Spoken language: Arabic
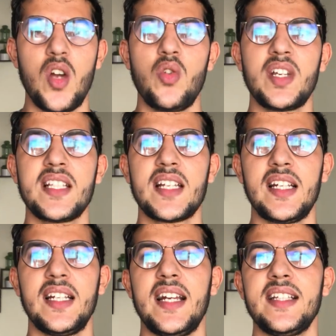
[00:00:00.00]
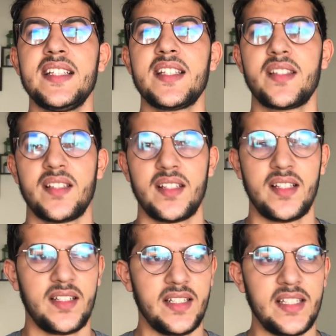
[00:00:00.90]
وكيهضر على العادات
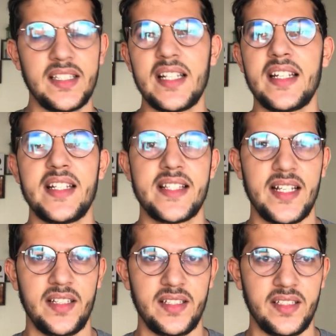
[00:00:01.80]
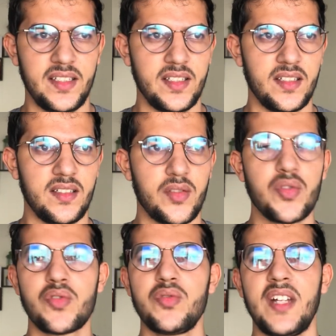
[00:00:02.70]
يعني ديال الانسان يعني
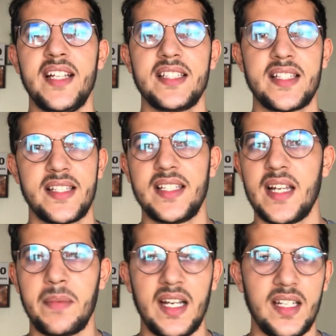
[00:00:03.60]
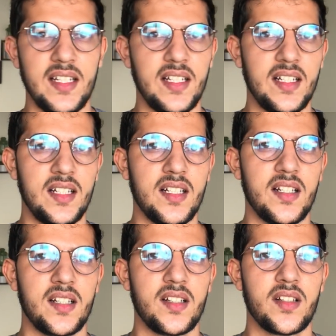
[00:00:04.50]
سورتو العادات السيئه بحال
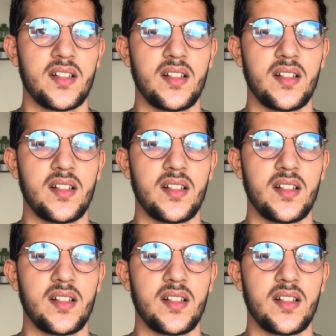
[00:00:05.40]
آه،